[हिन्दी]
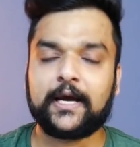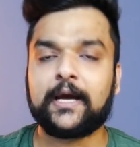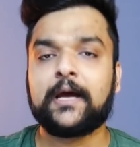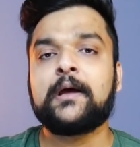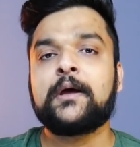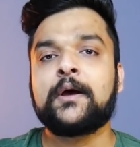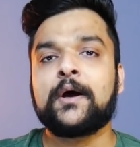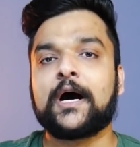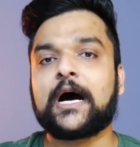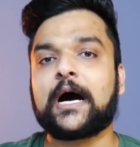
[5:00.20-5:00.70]
है
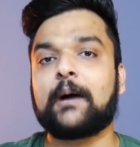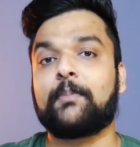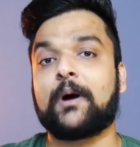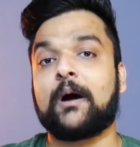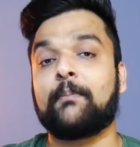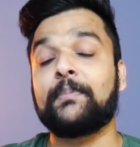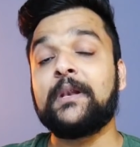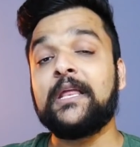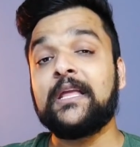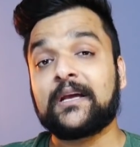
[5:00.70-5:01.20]
आप
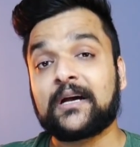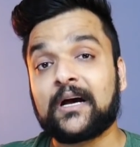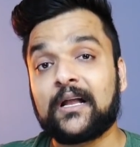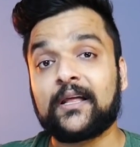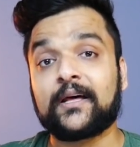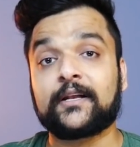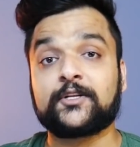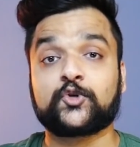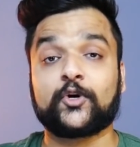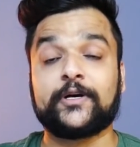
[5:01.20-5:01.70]
अपनी
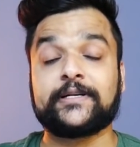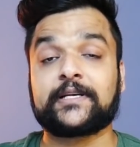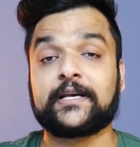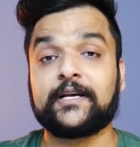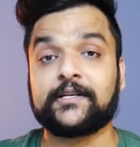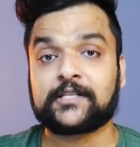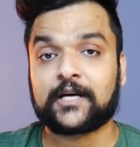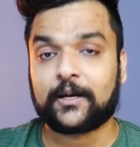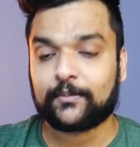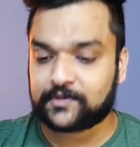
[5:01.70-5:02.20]
कलर चॉइस के
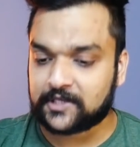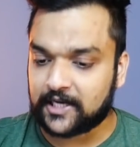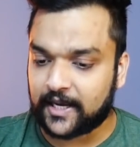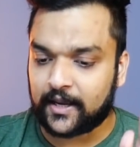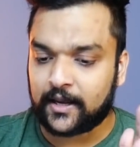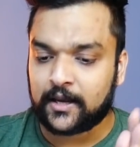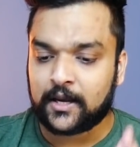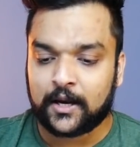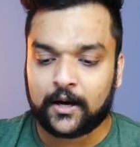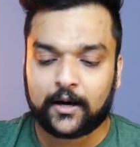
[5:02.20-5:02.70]
हिसाब से
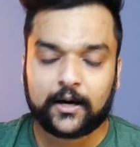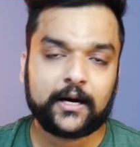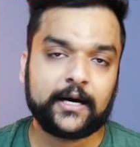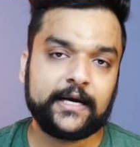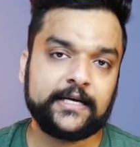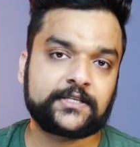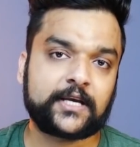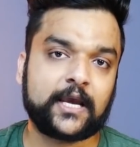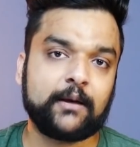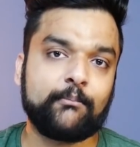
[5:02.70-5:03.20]

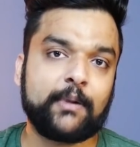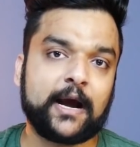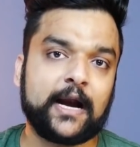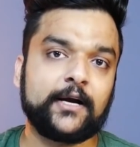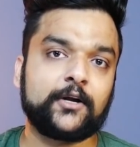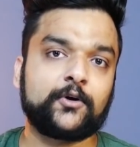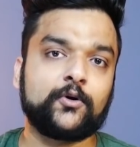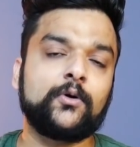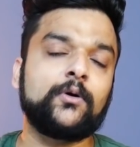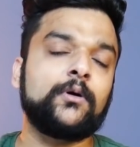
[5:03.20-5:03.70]
इसके
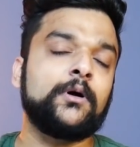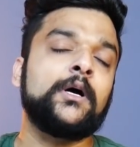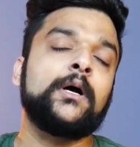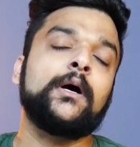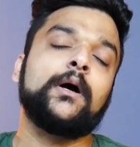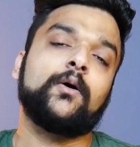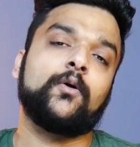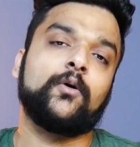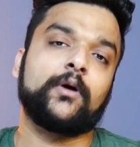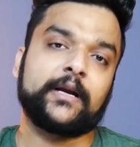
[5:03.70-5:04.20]
बैंड को
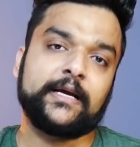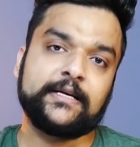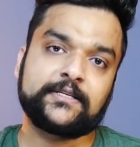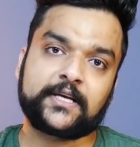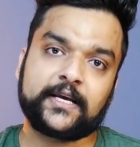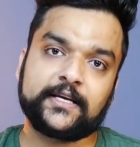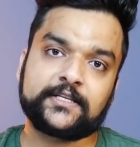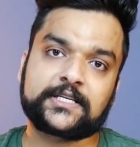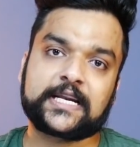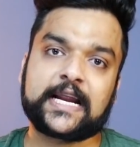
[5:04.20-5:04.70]
और
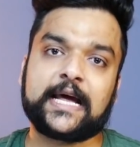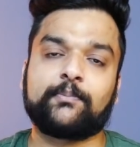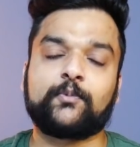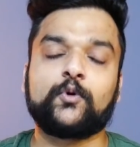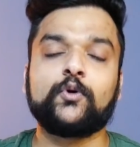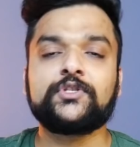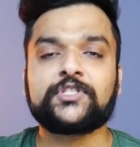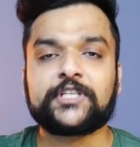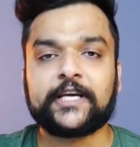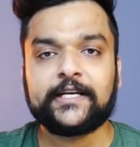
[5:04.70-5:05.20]
इसके स्ट्रैप
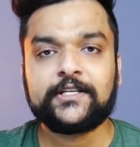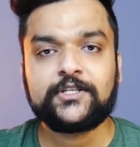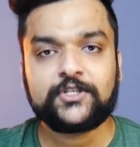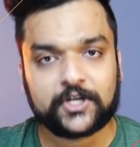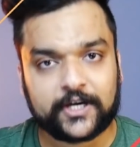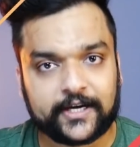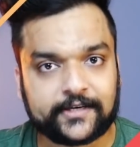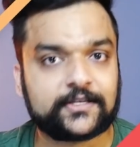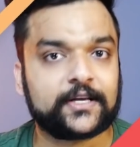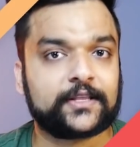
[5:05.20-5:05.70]
को चेंज
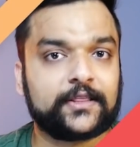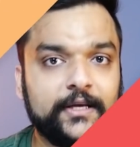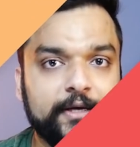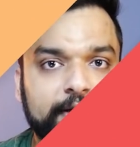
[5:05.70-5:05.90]
कर सकते